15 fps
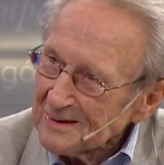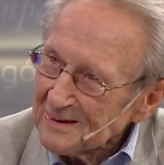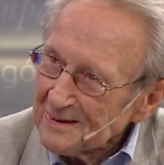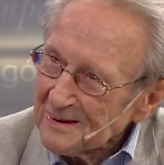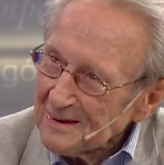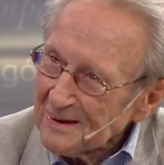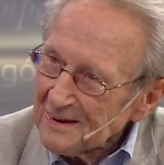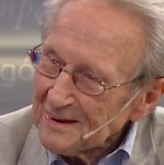
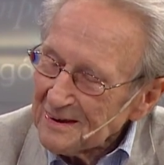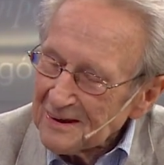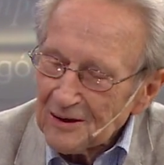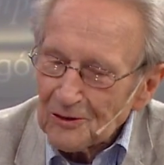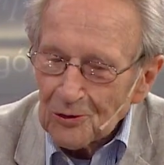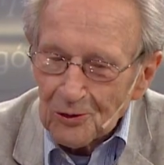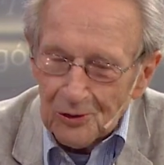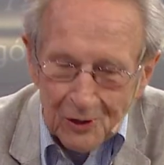Mm
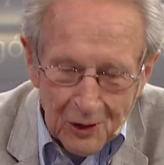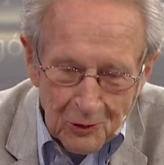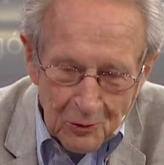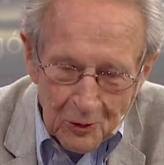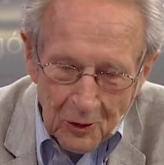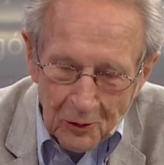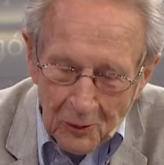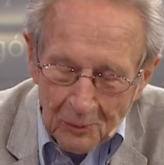y con que
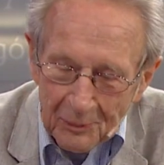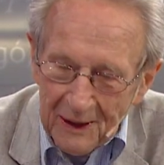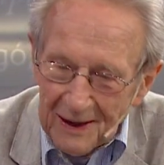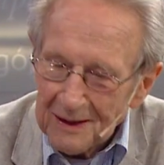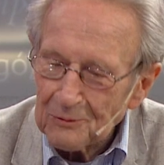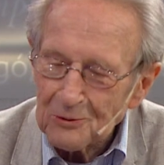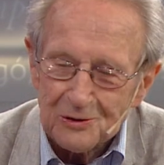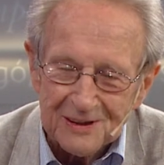uno lo
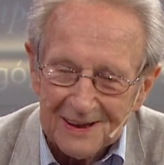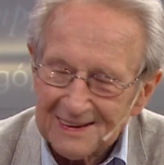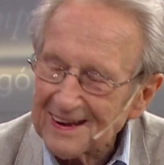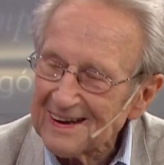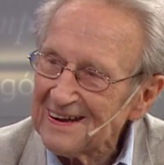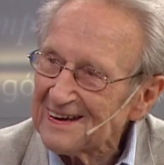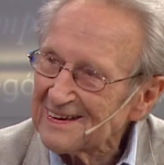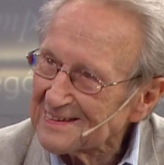pegue voy a
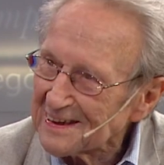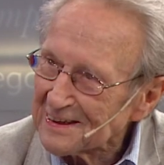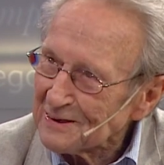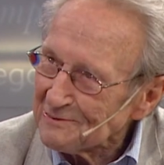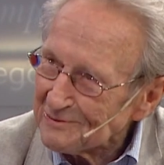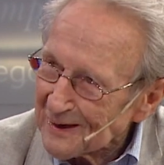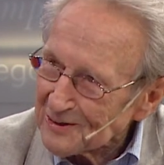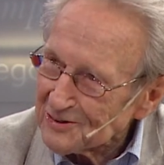tener la
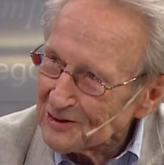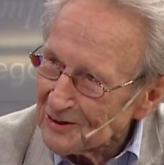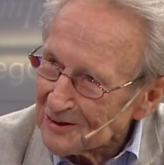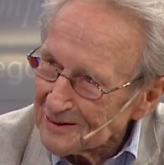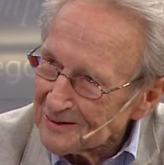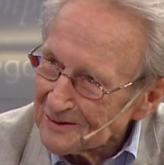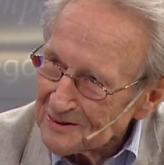satisfacción,